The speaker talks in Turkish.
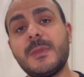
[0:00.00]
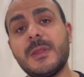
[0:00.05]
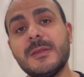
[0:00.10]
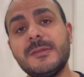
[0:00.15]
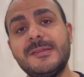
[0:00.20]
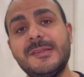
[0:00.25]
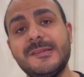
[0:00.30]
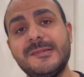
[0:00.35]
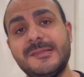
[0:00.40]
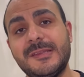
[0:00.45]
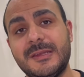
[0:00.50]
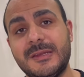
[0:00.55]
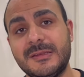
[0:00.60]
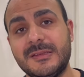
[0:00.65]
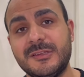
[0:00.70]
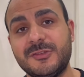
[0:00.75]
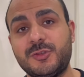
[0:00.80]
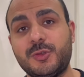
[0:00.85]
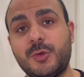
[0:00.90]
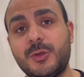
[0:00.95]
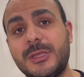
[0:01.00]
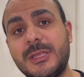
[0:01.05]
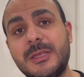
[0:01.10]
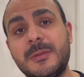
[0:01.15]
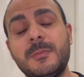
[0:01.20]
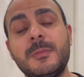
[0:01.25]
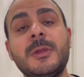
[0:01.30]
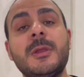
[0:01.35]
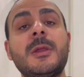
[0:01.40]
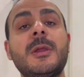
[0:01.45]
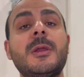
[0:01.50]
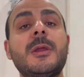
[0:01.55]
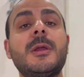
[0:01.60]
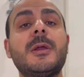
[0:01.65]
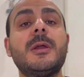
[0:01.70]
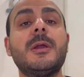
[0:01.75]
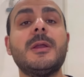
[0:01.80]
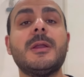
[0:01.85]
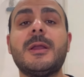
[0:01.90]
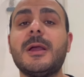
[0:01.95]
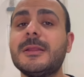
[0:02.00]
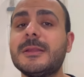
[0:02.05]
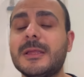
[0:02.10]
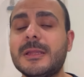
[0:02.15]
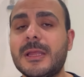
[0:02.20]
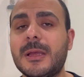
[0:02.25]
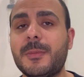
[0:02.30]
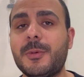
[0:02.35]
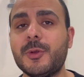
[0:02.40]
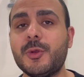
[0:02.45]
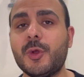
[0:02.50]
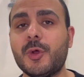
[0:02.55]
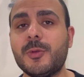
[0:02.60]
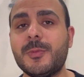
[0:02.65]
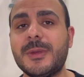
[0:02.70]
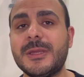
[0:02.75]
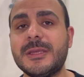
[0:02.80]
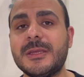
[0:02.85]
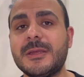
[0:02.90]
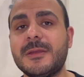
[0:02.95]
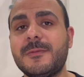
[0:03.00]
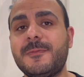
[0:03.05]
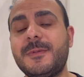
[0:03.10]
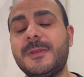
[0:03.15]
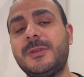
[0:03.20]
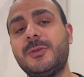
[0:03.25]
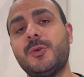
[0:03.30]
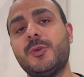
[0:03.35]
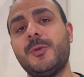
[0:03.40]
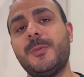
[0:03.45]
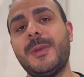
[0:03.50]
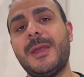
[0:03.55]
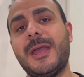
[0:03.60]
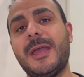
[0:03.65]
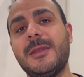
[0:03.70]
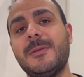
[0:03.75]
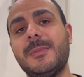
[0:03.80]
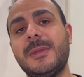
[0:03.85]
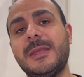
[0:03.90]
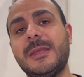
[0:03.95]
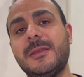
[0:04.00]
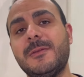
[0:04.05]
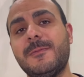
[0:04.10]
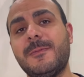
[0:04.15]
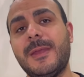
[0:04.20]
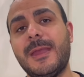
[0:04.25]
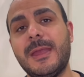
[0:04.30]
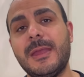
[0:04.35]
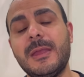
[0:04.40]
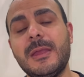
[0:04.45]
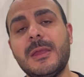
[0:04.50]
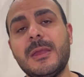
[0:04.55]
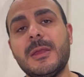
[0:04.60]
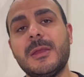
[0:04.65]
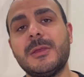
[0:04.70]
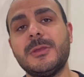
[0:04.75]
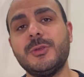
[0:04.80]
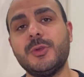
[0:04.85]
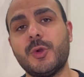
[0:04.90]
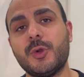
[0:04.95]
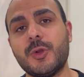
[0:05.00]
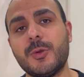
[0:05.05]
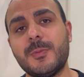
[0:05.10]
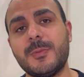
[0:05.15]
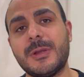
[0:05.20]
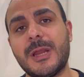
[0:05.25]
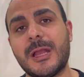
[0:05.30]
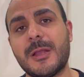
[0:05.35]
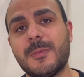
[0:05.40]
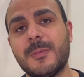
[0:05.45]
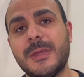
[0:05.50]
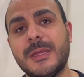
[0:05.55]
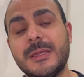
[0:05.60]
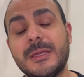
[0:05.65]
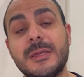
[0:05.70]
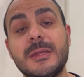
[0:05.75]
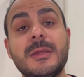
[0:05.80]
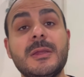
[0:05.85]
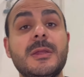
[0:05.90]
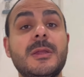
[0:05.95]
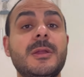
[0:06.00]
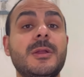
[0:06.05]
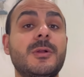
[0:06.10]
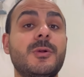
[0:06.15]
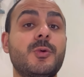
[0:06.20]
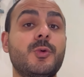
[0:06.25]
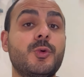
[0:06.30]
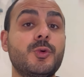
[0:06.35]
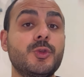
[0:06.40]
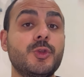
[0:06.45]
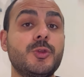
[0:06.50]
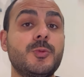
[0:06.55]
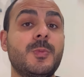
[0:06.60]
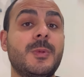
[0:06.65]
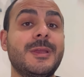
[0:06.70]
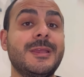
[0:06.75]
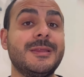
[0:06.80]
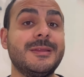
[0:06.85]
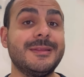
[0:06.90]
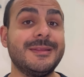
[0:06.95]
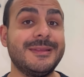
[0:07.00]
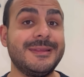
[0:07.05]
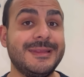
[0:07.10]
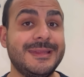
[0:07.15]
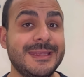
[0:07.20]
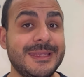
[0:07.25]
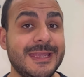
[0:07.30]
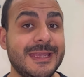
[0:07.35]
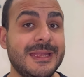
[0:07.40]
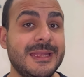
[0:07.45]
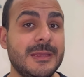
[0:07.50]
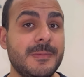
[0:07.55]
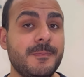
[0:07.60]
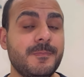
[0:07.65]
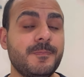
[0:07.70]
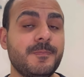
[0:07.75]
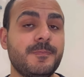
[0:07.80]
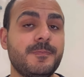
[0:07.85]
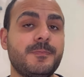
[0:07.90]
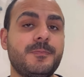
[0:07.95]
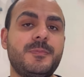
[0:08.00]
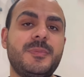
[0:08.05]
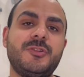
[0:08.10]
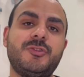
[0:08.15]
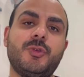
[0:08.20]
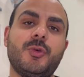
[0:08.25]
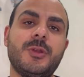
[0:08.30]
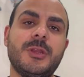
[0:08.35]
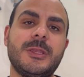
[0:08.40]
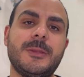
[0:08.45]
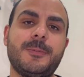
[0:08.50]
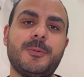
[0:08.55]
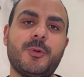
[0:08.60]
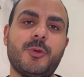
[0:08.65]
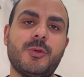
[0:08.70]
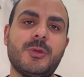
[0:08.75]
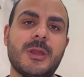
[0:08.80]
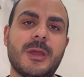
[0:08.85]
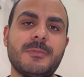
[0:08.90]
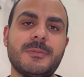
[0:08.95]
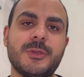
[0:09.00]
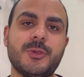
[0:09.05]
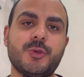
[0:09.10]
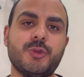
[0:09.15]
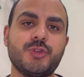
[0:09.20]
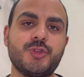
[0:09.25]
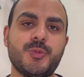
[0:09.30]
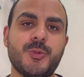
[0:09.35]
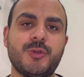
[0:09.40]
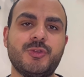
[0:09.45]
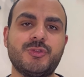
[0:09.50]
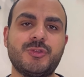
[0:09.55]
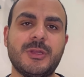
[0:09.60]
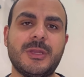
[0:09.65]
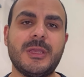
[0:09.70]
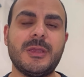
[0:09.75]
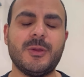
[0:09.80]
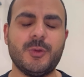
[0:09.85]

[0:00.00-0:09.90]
sizlere de sorayım. Kanala abone olmayı, videoyu beğenmeyi ve yorum bırakmayı unutmayın diyelim. Bir sonraki programda görüşmek üzere.